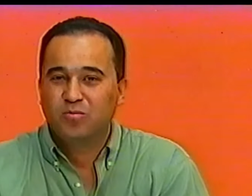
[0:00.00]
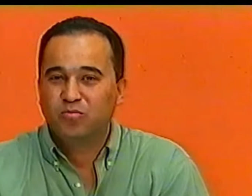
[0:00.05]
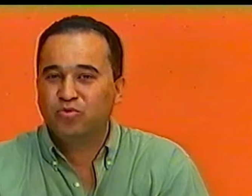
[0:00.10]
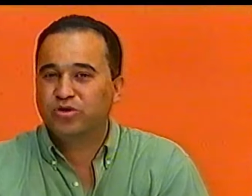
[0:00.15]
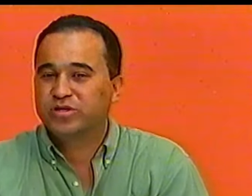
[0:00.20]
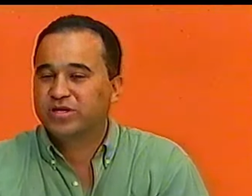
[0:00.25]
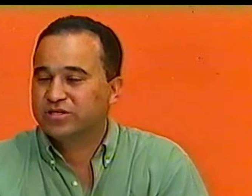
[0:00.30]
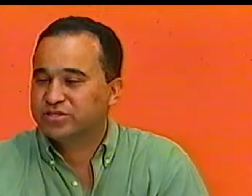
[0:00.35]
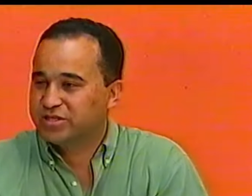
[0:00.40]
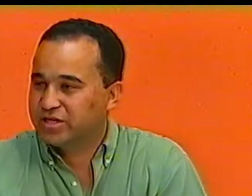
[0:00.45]

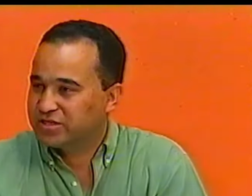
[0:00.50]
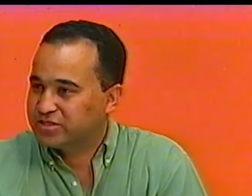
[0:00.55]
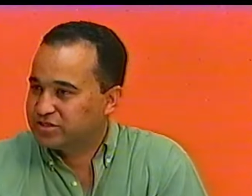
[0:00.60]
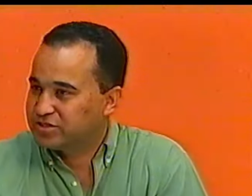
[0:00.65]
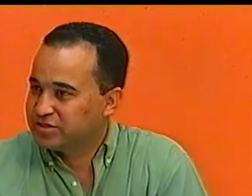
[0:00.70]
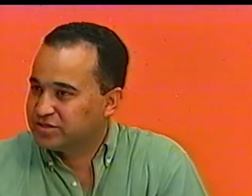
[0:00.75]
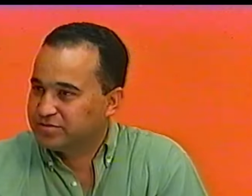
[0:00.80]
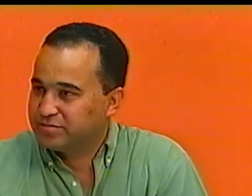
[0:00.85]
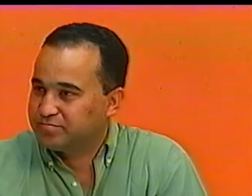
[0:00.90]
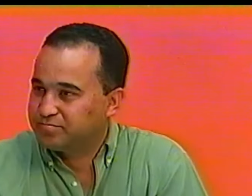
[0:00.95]
muita
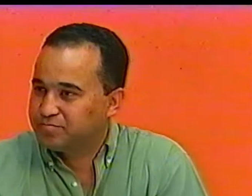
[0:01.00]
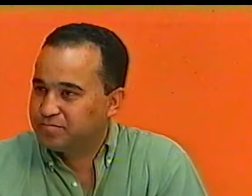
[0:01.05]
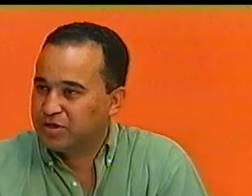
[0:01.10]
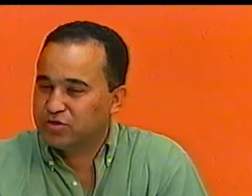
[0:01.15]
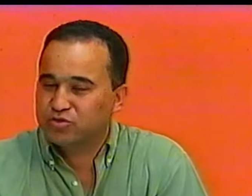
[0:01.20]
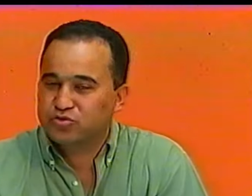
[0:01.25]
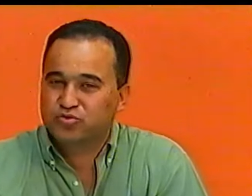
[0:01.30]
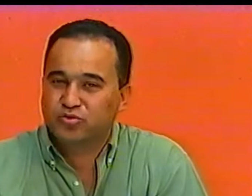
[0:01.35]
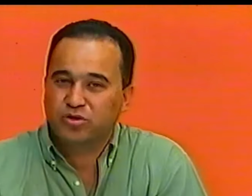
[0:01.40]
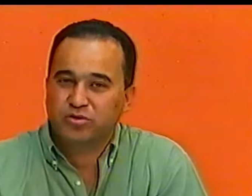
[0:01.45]
gente
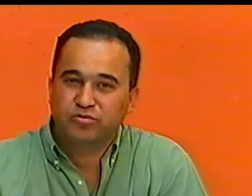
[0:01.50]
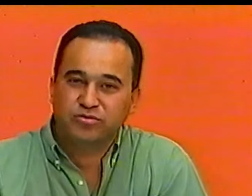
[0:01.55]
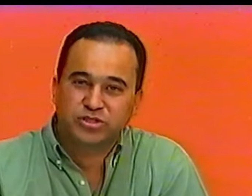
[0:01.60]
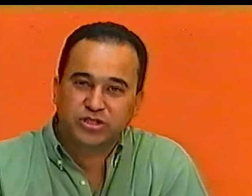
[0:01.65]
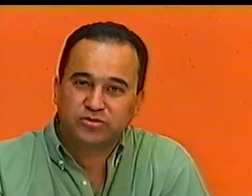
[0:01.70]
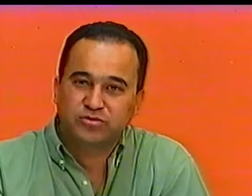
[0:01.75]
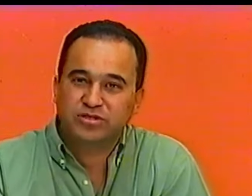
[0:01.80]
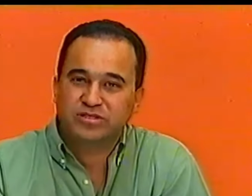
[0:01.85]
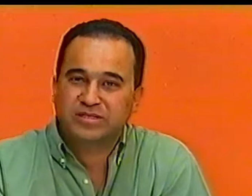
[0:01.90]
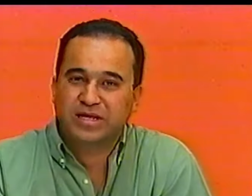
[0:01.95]
pensou que o
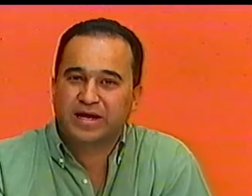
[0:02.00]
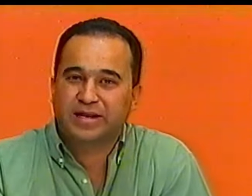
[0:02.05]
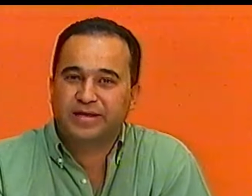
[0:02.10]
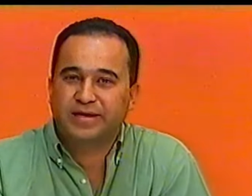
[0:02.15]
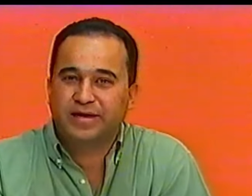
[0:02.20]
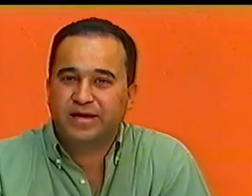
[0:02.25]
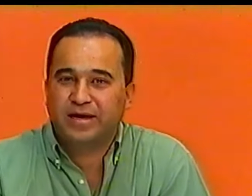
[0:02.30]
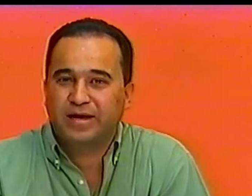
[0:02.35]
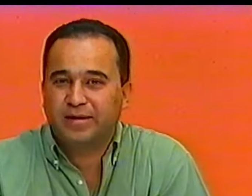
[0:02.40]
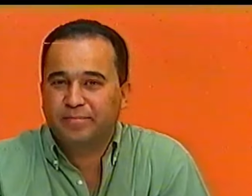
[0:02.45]
título
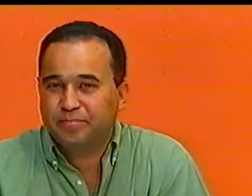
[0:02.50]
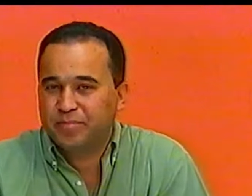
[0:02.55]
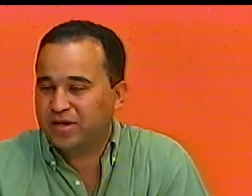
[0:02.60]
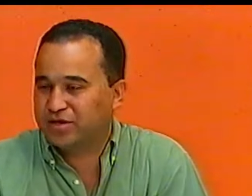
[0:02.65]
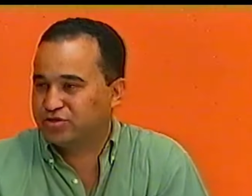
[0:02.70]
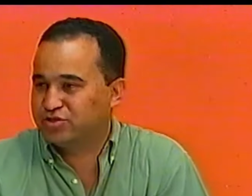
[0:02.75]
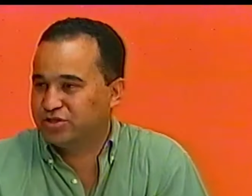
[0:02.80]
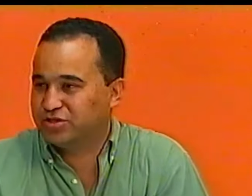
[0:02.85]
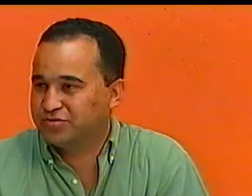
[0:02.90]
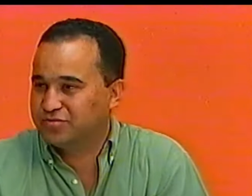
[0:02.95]
estaria
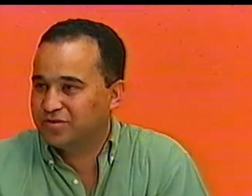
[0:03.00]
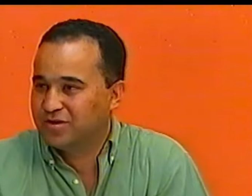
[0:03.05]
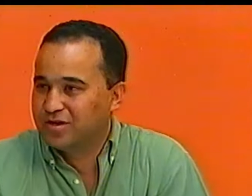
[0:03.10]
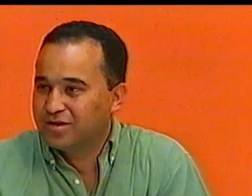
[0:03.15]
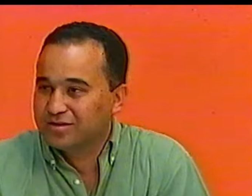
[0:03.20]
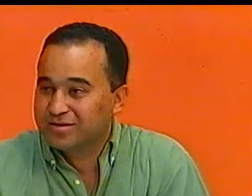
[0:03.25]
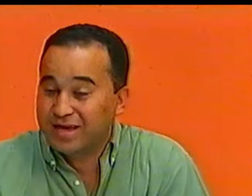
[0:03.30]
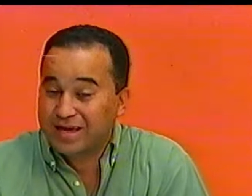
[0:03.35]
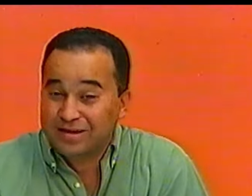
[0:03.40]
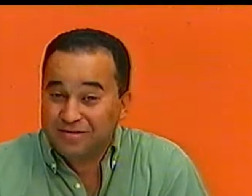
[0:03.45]
perdido
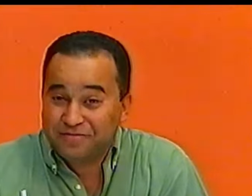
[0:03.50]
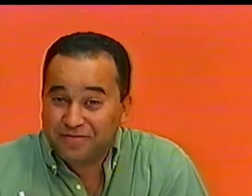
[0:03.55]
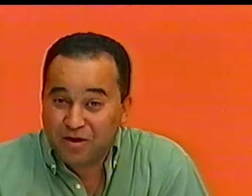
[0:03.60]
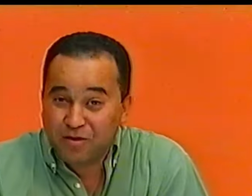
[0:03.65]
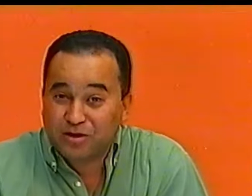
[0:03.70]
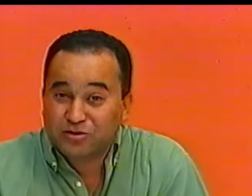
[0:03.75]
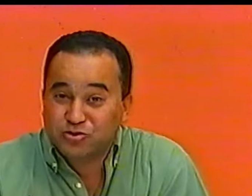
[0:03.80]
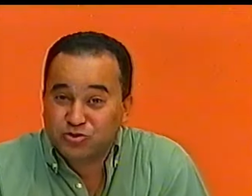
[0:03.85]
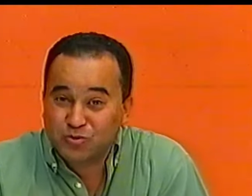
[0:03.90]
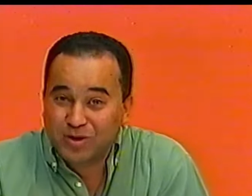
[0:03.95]
que é que
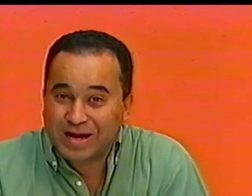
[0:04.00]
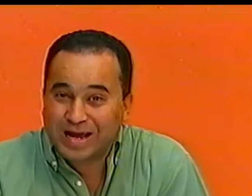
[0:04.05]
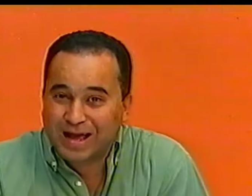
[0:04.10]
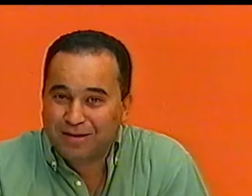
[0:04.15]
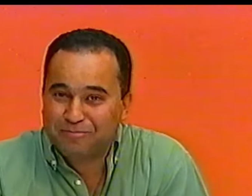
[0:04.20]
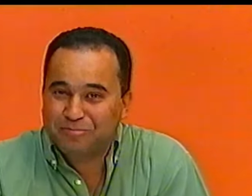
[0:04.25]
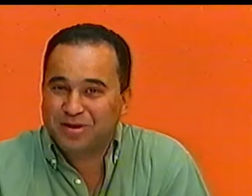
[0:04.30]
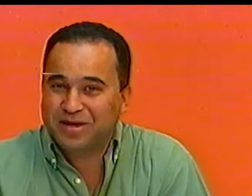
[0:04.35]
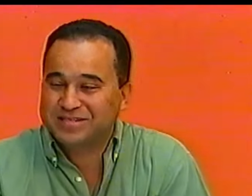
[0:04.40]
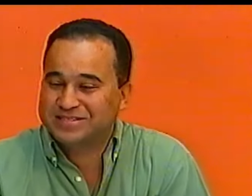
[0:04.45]
veio à sua
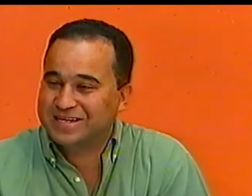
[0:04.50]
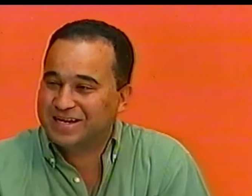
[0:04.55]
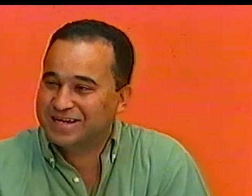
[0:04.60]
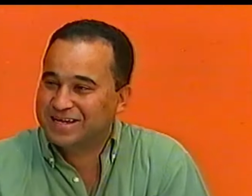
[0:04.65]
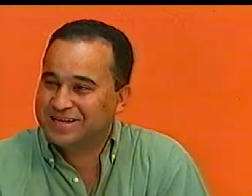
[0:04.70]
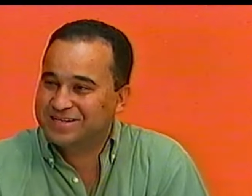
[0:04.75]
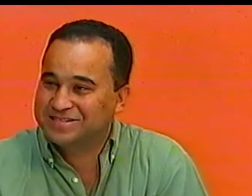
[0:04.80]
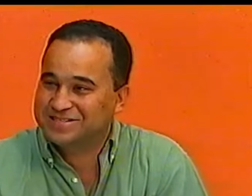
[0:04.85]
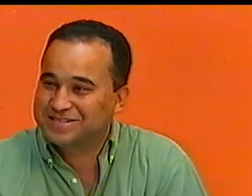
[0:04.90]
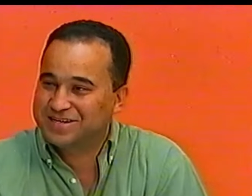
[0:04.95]
cabeça
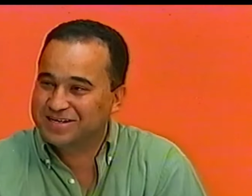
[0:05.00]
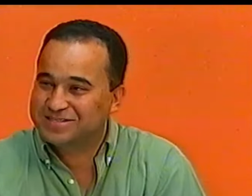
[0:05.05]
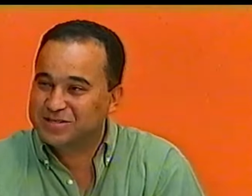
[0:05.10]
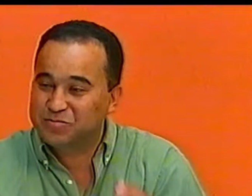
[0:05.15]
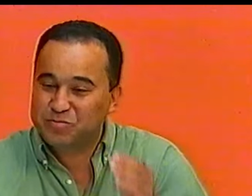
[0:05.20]
naquele instante?